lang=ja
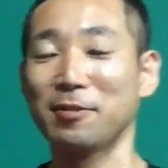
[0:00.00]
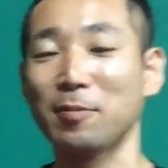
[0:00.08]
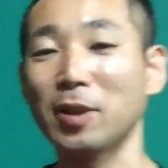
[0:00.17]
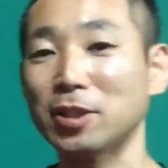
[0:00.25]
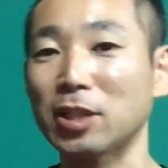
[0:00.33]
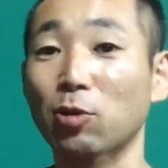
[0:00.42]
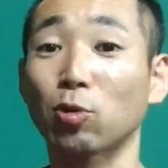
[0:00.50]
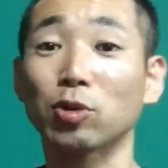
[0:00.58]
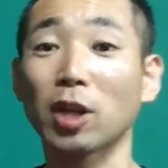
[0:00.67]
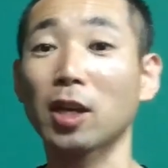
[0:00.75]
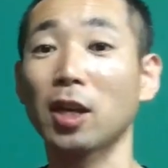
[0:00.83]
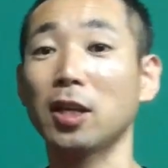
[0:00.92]
まあ実はこの
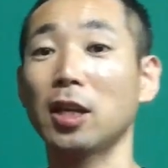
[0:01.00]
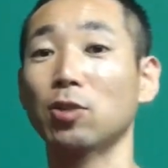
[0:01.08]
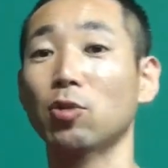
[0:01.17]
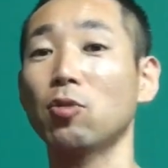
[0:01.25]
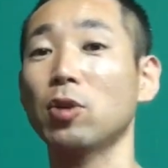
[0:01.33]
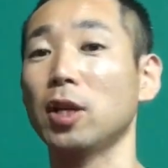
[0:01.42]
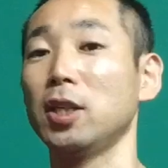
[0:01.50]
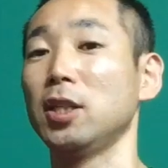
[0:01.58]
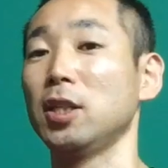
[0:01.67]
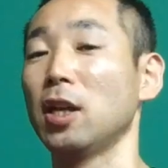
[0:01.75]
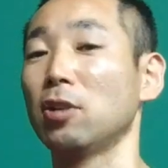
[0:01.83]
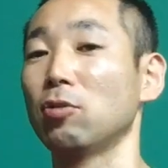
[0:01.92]
大会あの今
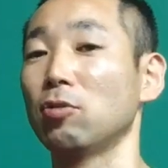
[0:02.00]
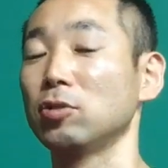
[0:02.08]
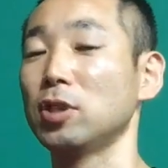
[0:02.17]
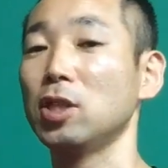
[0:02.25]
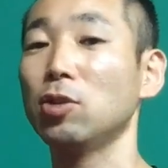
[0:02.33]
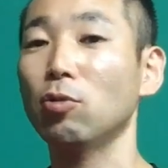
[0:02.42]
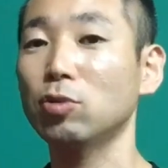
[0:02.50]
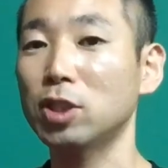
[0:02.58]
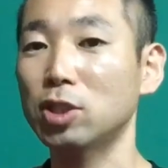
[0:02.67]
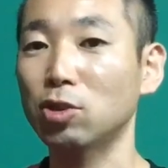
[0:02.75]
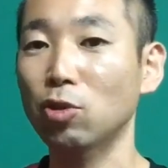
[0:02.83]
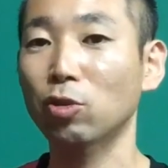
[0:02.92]
回あの全日本
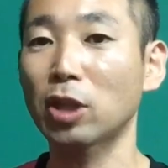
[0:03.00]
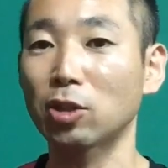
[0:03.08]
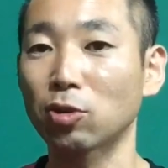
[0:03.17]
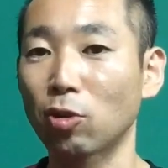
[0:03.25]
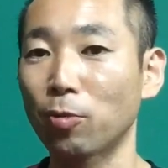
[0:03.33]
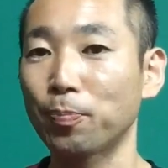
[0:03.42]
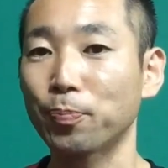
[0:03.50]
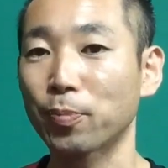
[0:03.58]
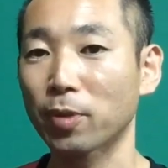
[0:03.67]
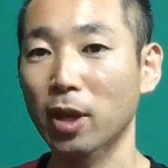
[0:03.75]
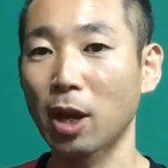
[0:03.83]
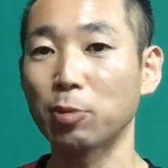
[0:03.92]
実業団と
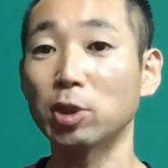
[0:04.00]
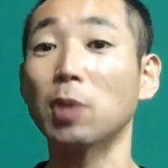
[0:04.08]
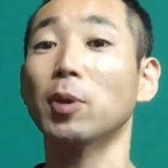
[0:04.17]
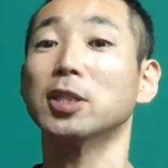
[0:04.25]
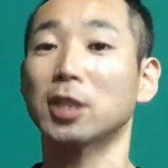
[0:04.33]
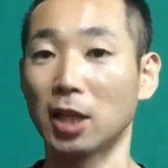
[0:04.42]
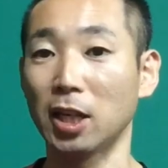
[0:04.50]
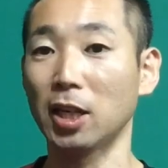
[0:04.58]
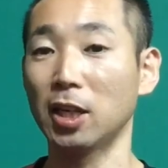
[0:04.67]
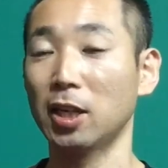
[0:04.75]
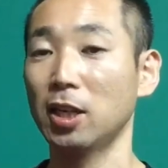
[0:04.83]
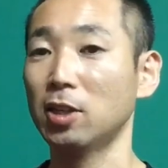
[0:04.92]
かぶってまし
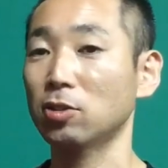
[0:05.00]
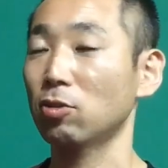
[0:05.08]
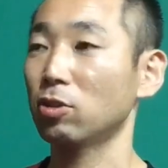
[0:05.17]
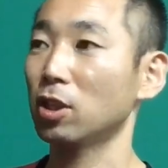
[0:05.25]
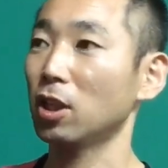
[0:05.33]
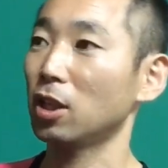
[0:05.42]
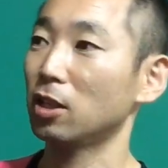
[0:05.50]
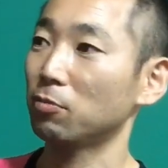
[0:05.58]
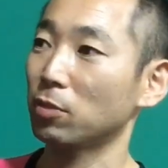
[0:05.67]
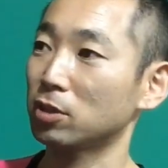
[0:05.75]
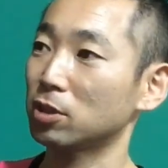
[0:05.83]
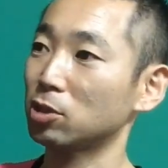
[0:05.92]
てそれで、
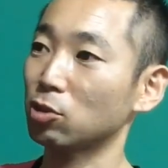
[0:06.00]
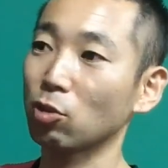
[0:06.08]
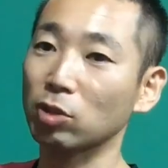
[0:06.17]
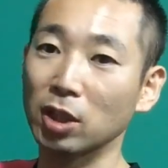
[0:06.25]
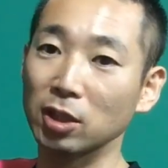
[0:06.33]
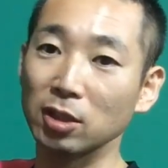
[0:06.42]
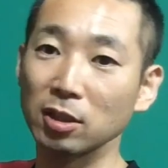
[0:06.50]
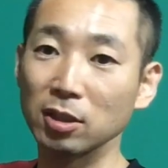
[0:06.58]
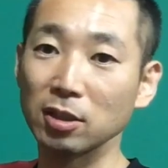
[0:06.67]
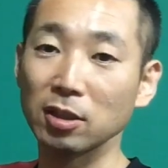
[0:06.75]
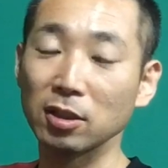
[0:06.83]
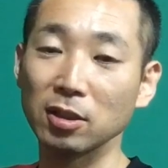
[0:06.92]
まあ、実業団
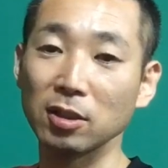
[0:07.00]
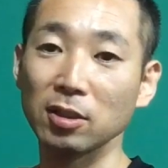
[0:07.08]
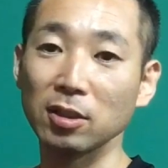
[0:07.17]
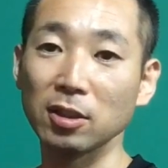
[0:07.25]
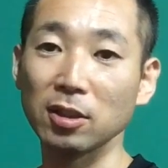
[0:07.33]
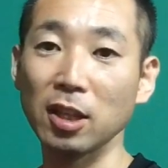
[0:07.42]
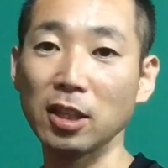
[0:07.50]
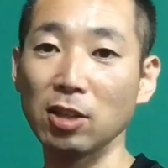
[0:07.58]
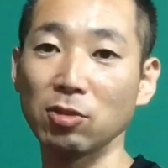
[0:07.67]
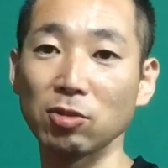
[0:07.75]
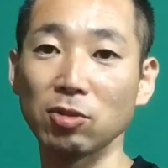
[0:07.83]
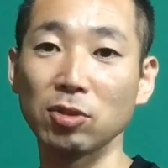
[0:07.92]
出て
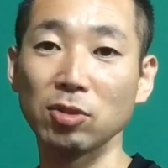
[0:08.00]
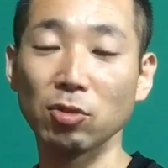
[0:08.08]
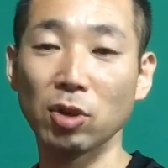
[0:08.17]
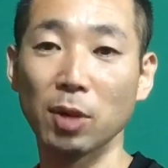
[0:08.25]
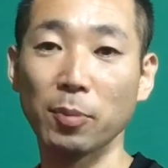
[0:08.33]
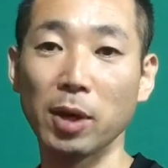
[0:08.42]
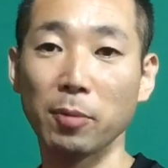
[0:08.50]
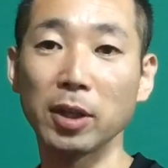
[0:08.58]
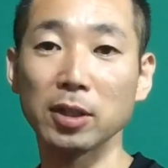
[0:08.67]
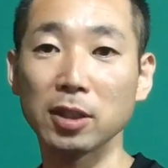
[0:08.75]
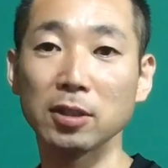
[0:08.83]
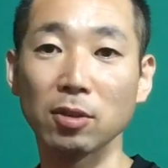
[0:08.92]
る人がまあま
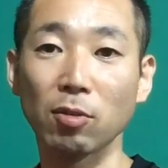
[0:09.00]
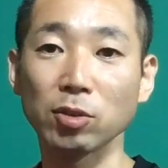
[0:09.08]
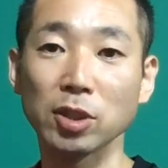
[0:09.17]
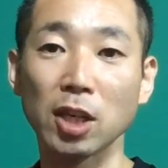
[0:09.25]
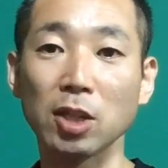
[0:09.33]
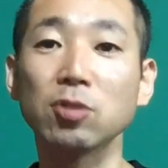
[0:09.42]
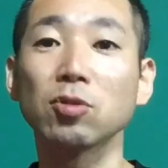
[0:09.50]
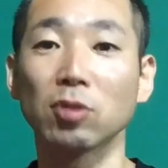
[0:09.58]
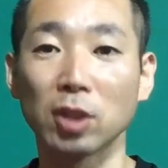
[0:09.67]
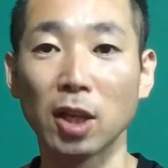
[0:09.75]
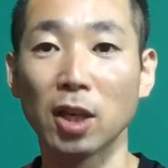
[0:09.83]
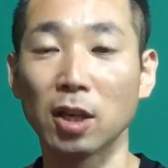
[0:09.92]
あ大勢いる
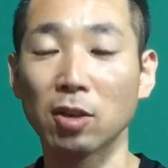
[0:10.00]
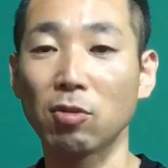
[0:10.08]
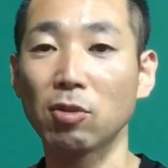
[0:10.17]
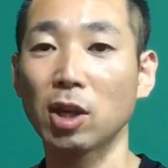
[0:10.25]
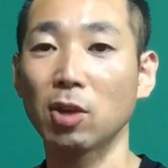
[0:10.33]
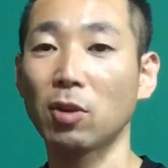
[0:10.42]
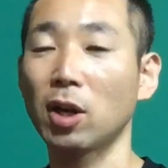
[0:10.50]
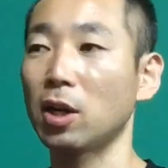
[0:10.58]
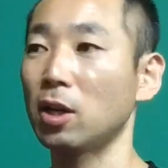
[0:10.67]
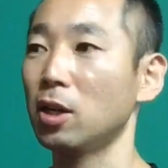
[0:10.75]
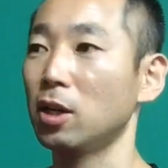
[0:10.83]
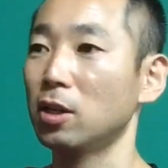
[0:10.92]
ので今回
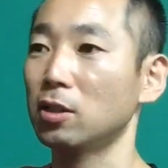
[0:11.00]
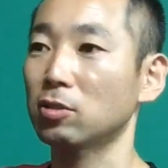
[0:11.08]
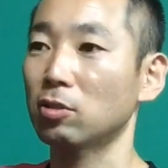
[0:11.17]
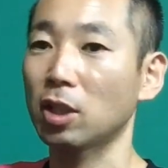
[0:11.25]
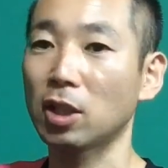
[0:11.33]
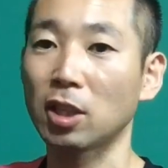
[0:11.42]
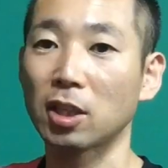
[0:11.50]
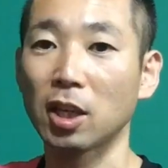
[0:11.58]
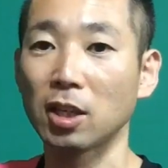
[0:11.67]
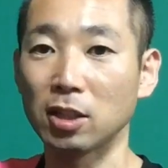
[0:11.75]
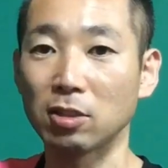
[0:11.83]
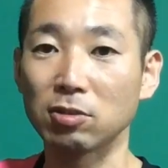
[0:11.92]
はそう出てな
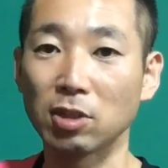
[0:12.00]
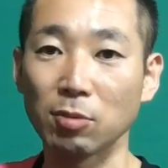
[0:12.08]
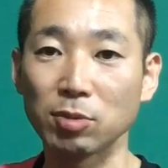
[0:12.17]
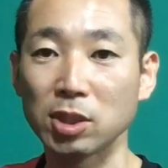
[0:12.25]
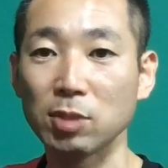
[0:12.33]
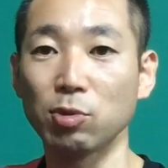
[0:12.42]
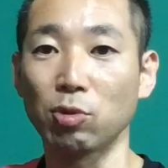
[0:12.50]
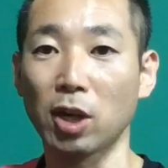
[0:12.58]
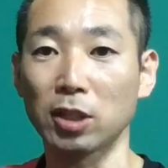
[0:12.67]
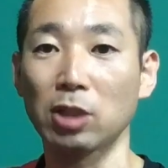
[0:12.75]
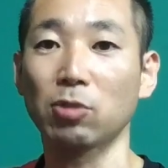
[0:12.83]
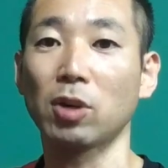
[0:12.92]
いクラブチームの
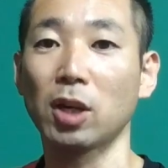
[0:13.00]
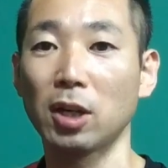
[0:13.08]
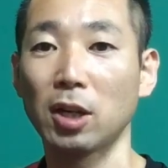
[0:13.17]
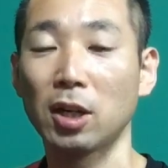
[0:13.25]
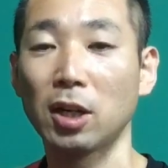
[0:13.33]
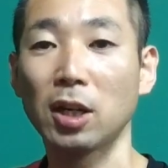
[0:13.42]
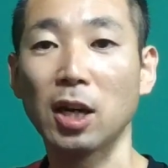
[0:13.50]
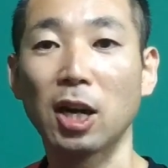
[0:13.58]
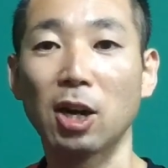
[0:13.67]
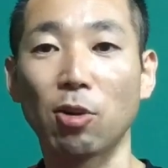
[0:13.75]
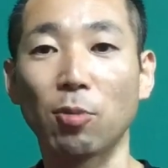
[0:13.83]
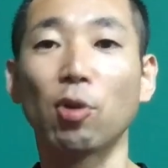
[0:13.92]
方とかが
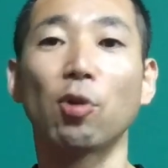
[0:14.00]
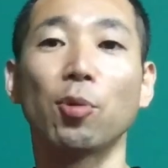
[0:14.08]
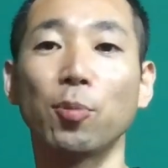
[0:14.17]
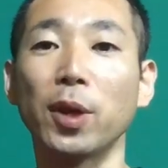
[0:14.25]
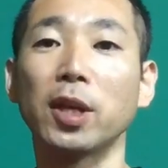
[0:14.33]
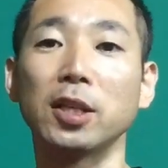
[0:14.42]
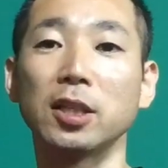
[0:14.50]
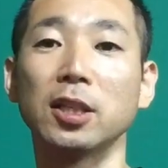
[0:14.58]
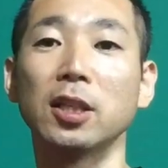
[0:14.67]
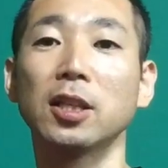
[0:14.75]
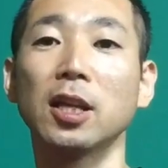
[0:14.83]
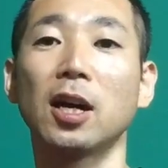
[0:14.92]
ほぼほぼメイン
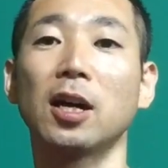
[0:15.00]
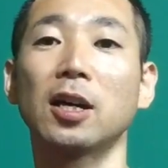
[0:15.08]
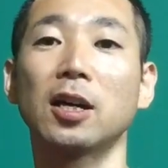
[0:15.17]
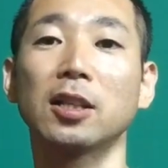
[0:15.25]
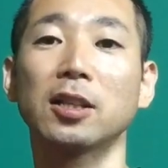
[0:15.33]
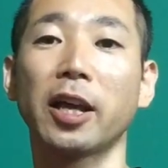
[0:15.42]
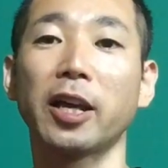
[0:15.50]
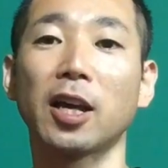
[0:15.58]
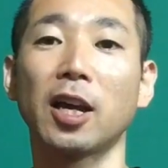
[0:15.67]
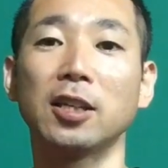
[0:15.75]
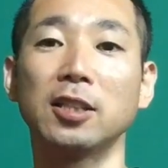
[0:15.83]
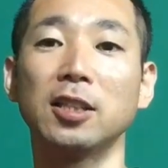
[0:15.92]
な大
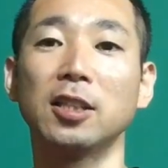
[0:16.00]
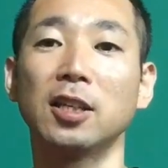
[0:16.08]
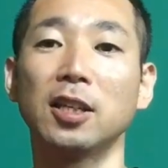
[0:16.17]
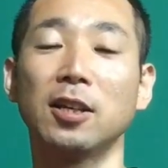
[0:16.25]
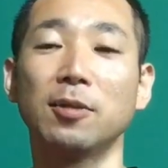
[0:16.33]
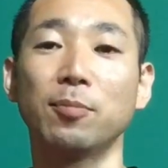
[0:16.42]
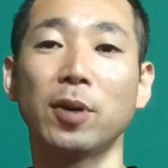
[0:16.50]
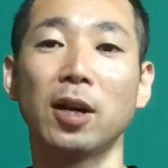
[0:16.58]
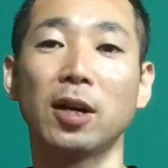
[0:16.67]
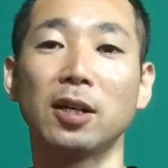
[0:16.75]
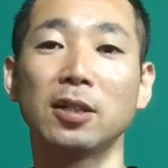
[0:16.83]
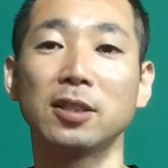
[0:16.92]
会に、
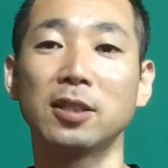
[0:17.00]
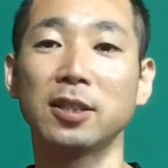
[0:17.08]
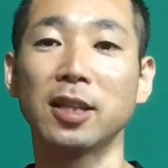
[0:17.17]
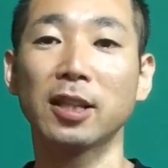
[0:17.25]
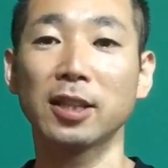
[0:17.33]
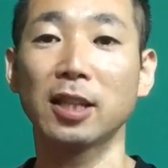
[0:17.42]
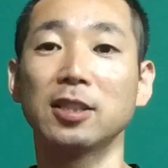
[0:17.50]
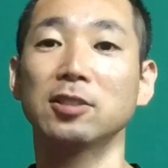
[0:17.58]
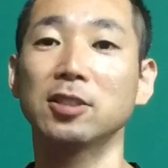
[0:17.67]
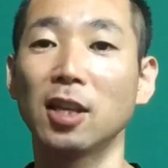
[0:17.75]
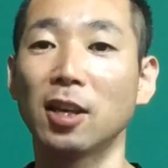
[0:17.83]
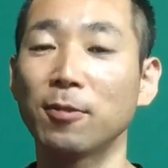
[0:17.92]
まあ、なっです
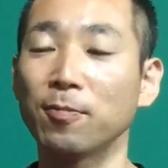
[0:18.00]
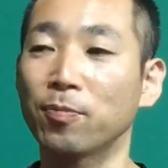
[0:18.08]
ね。